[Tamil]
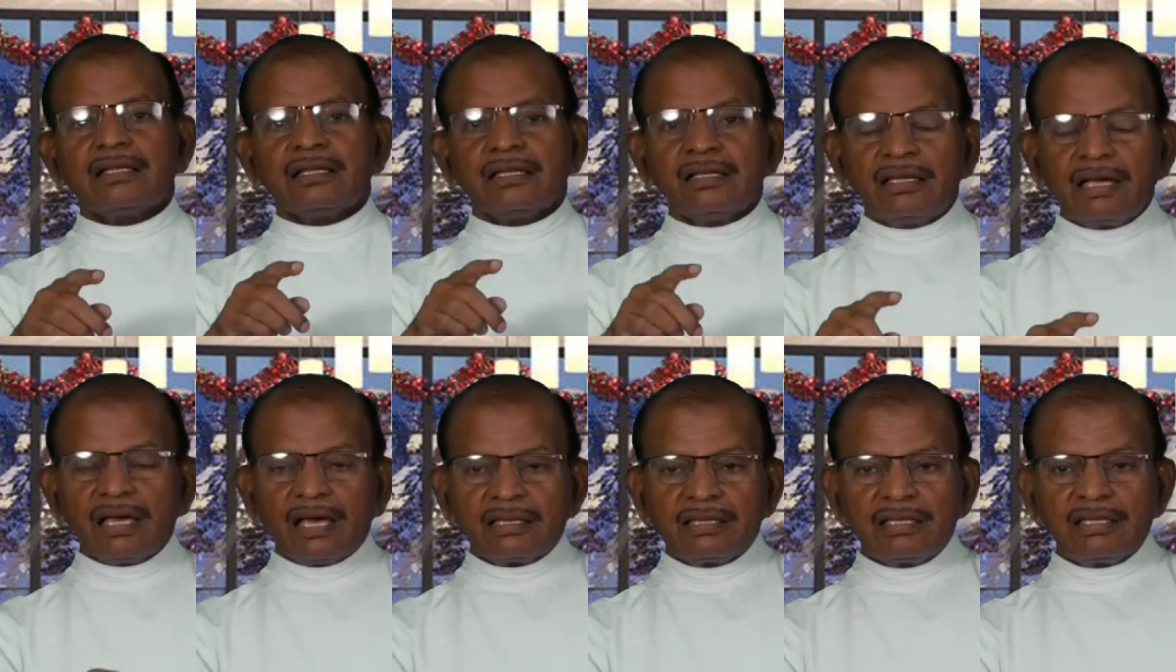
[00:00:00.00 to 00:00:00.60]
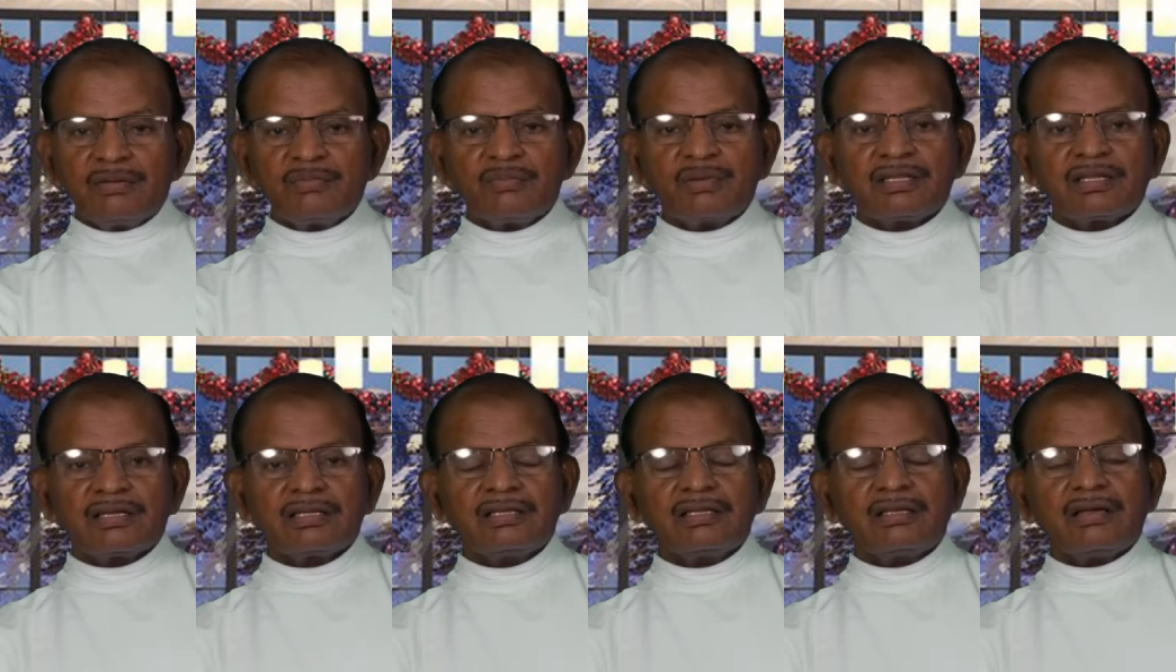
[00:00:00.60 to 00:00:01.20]
இங்கே அதே
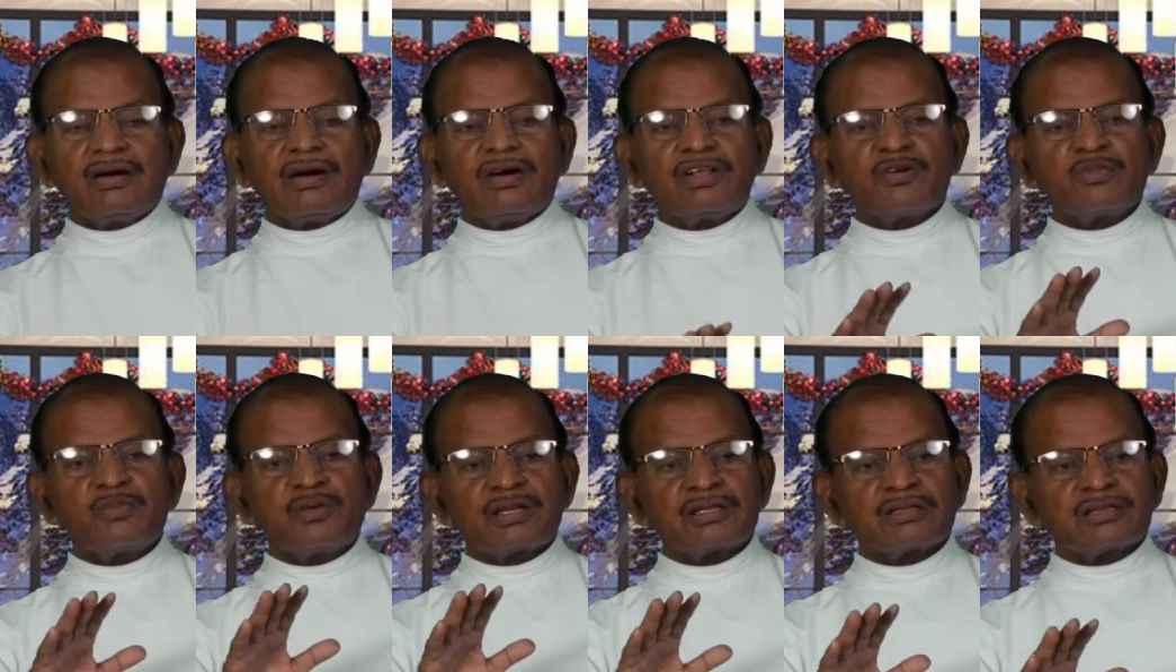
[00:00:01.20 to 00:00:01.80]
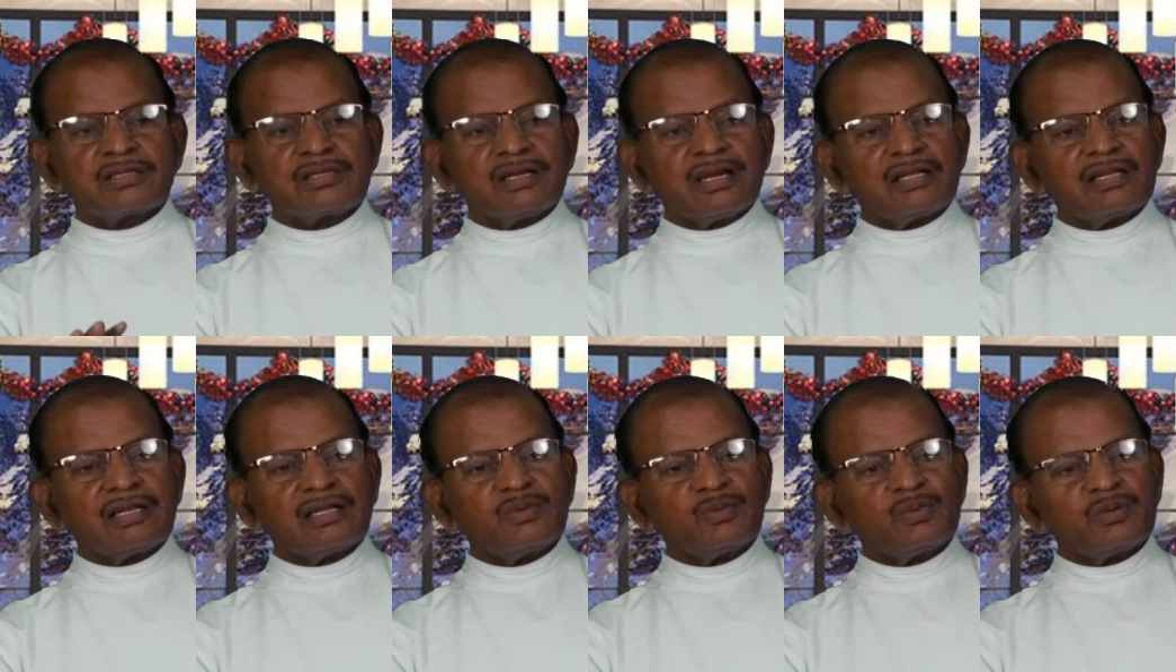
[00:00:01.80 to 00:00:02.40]
மாதிரி ஆலமரத்து
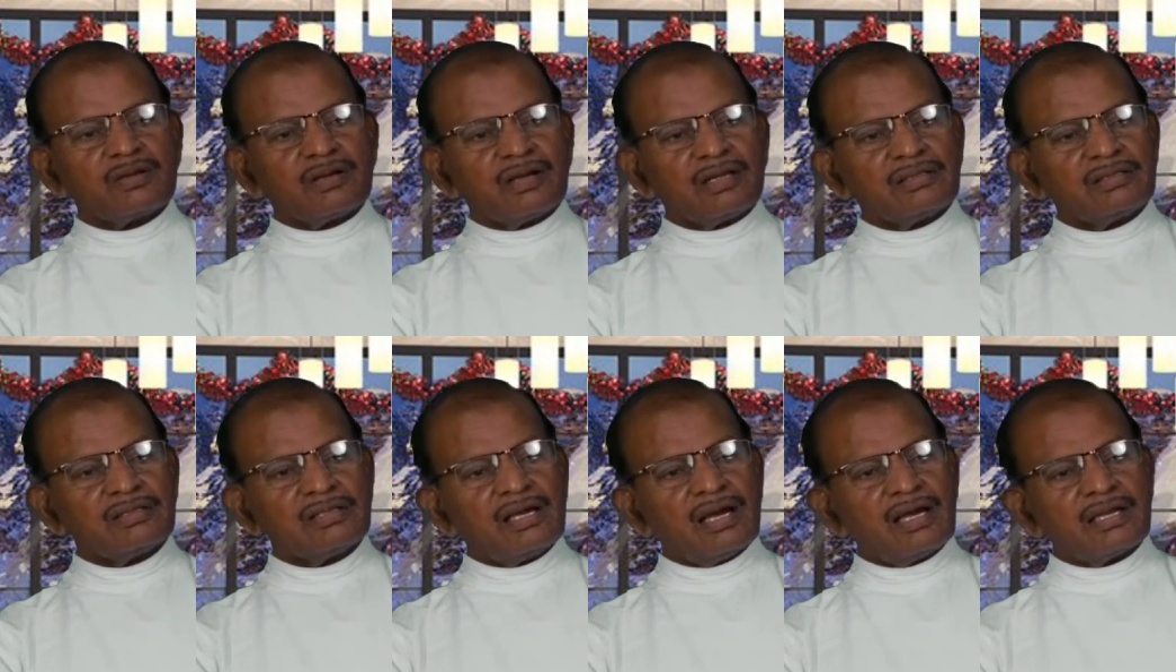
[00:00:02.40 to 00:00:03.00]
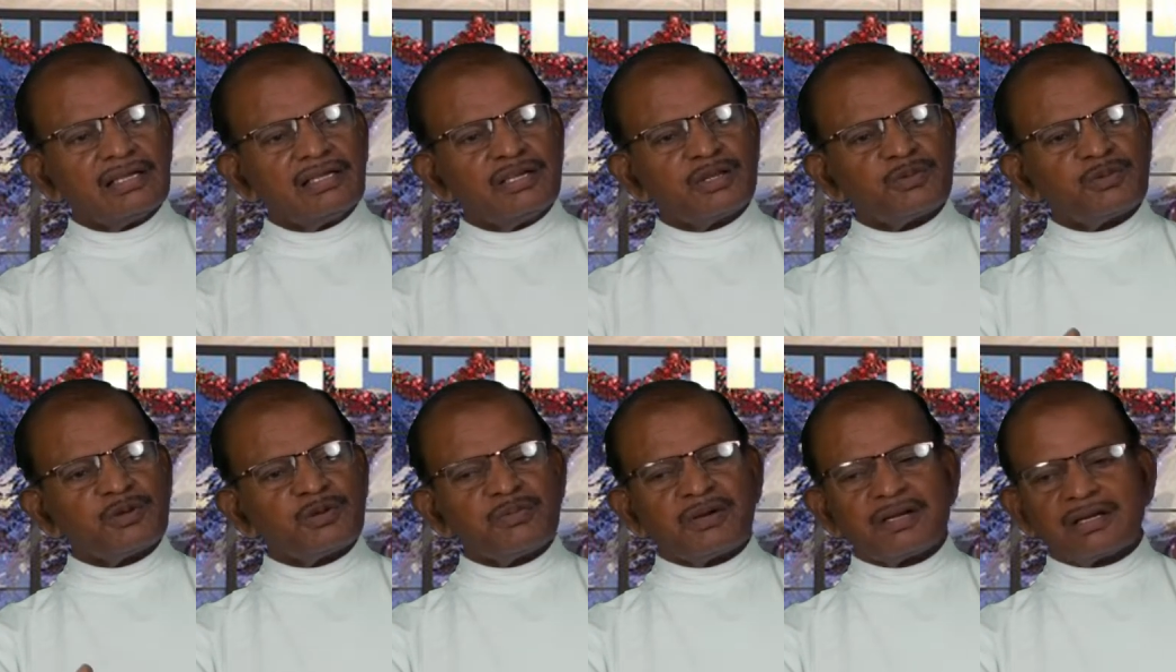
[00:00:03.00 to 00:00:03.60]
நிழலில் உட்காந்து அறிஞர்
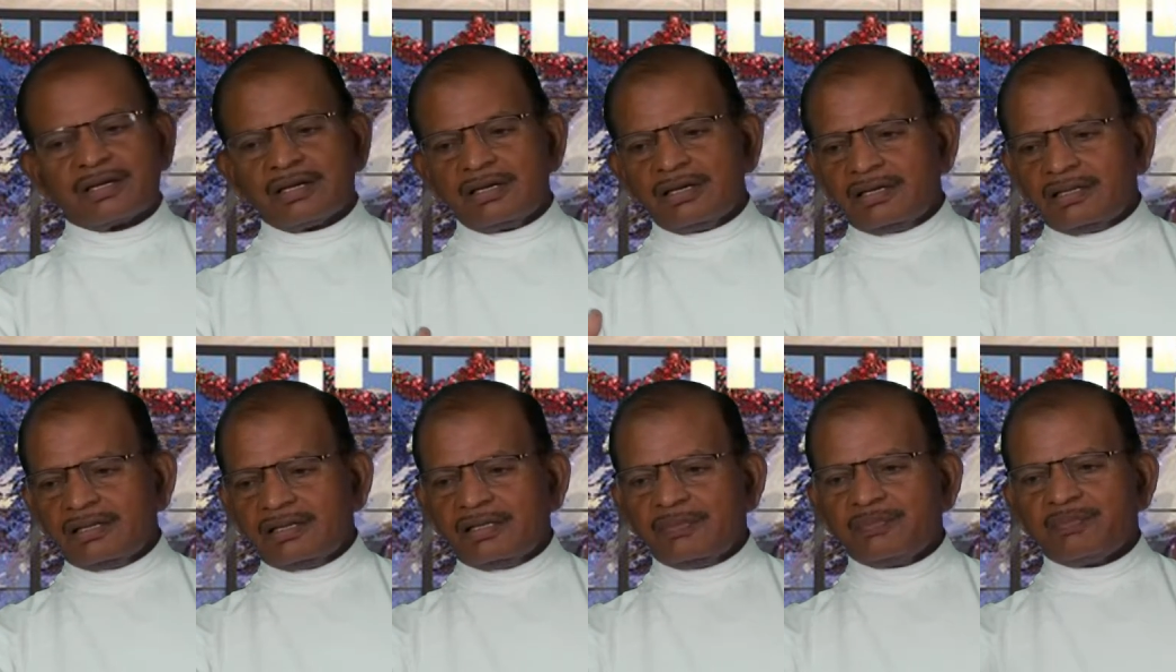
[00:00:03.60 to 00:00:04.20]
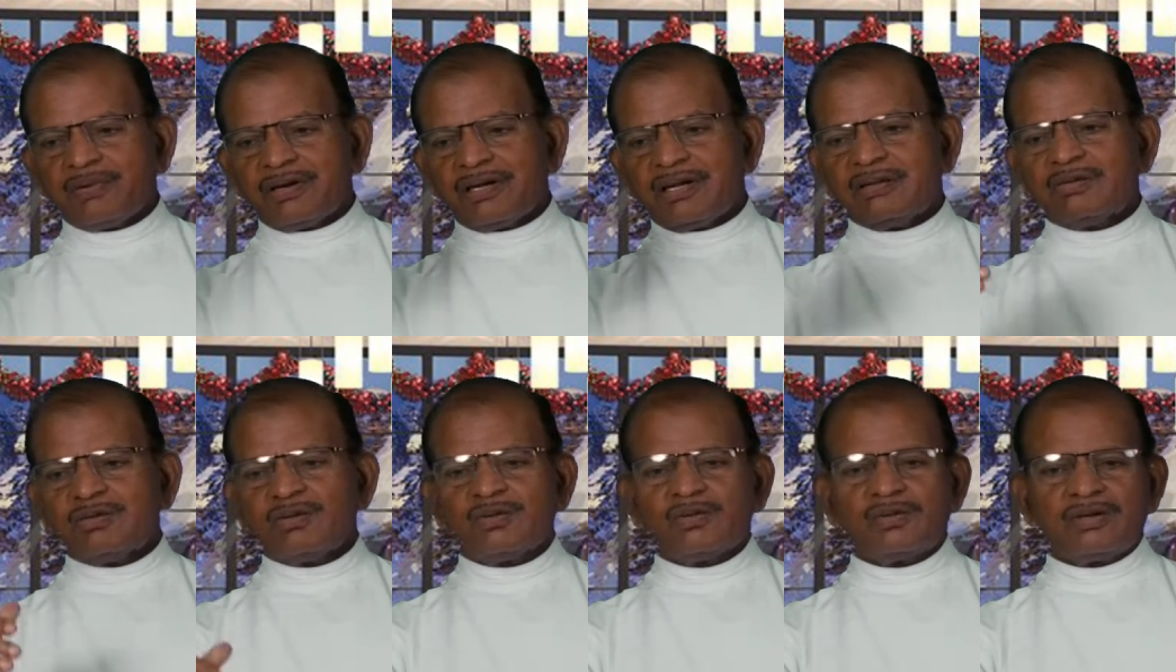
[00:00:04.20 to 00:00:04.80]
பெருமக்கள் இந்த
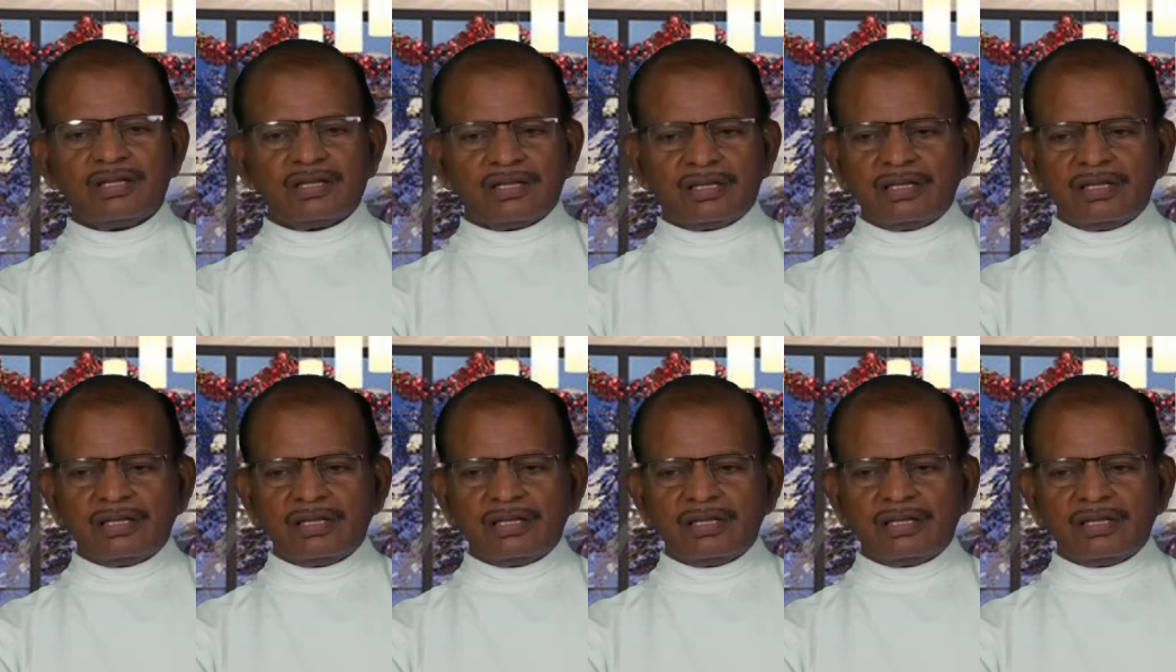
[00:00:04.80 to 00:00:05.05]
பெண்ணோடு கூட